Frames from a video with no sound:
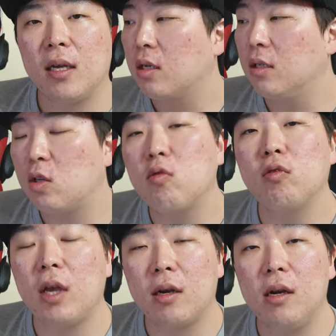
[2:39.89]
그
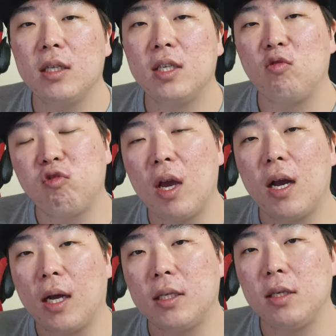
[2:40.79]
스쿠테 클러치 두
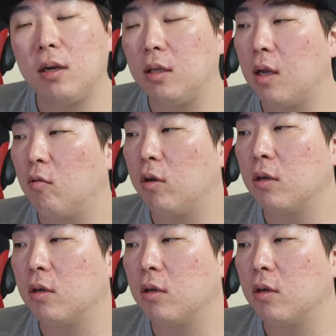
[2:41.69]
개가 같이 들어있다고요.